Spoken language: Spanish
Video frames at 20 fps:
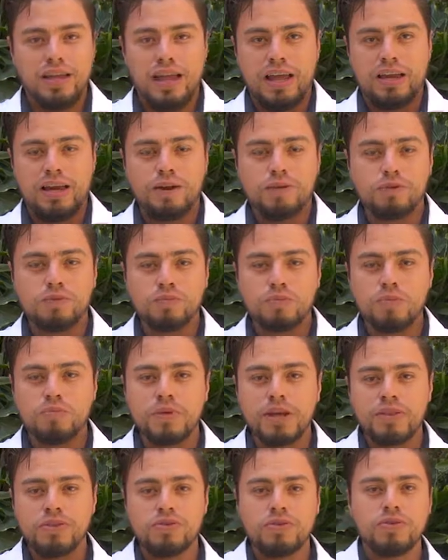En algún
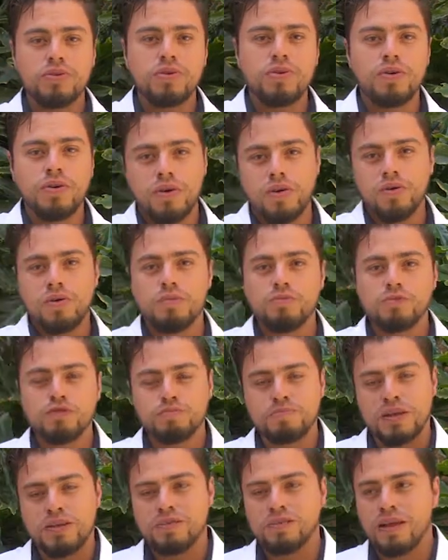momento lo
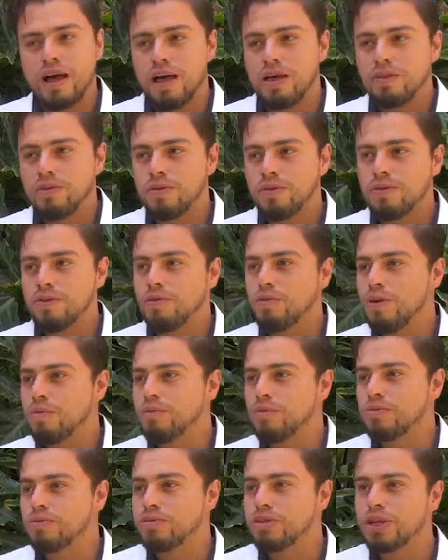hemos pensado, lo
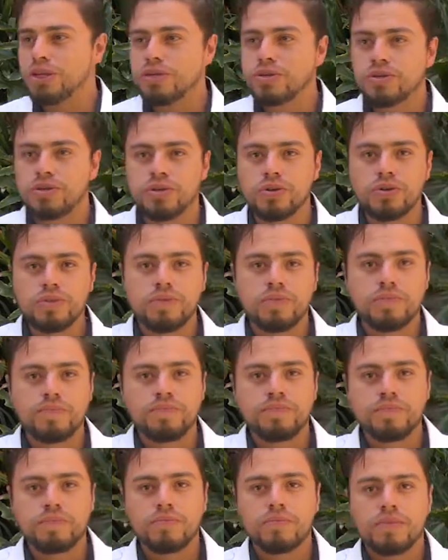hemos dicho,
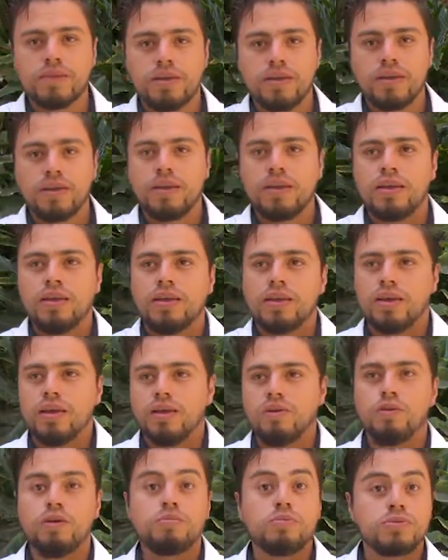
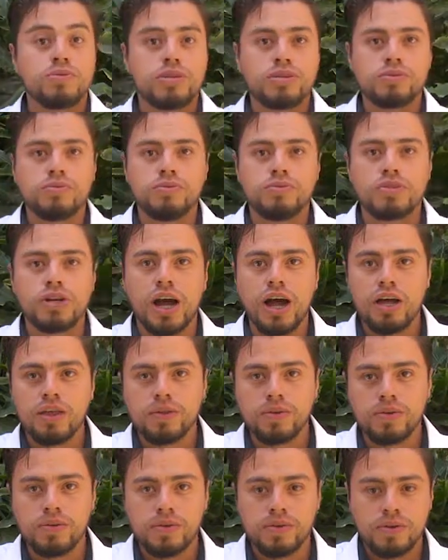lo hemos
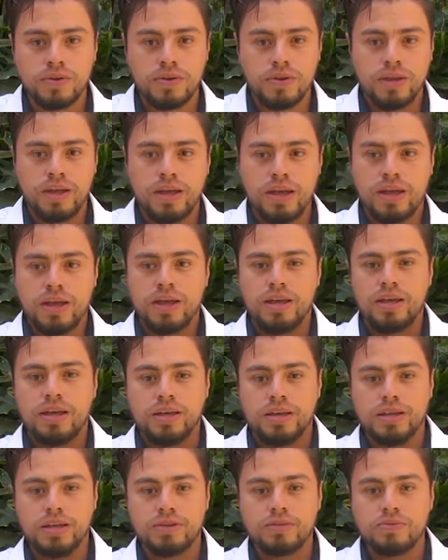escuchado
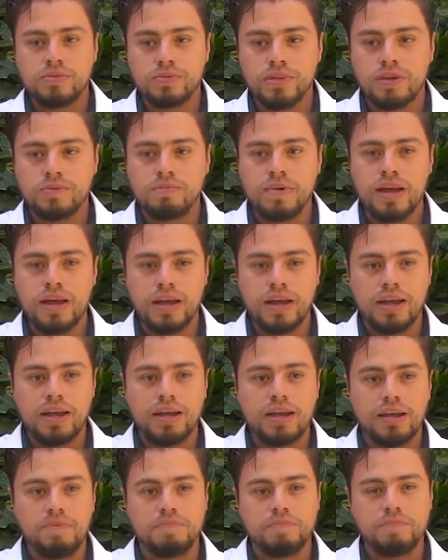y es un tema que